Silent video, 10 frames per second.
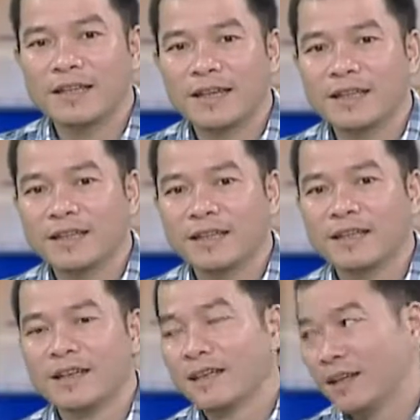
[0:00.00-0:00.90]
nay thì
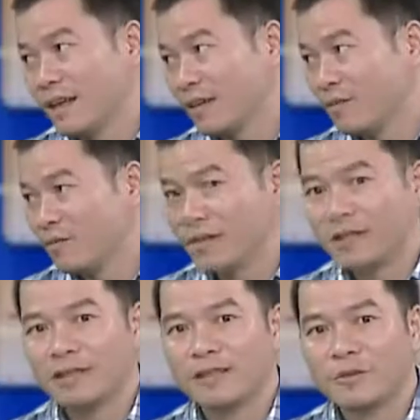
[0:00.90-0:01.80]
à, cùng với
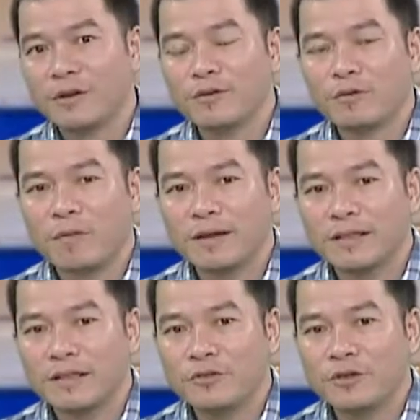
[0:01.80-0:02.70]
những lời khuyên của bác
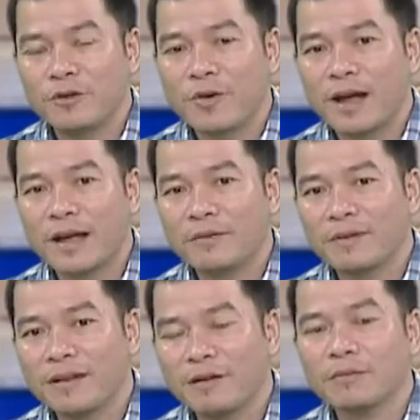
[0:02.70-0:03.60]
sĩ chuyên khoa 2
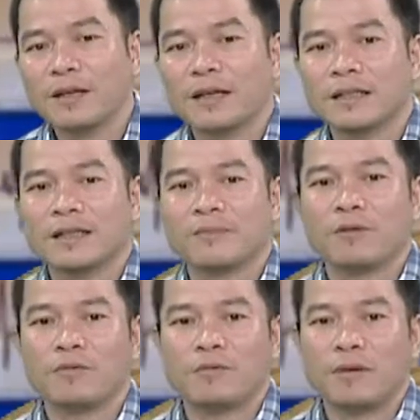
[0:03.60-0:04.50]
Nguyễn Đông, à, giám
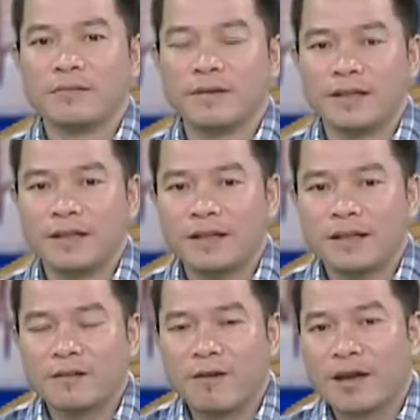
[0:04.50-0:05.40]
đốc của bệnh viện nhiệt đới
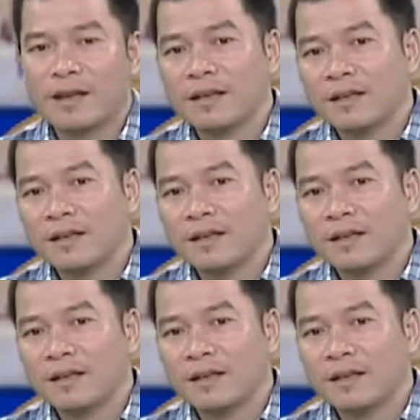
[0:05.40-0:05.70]
Khánh Hòa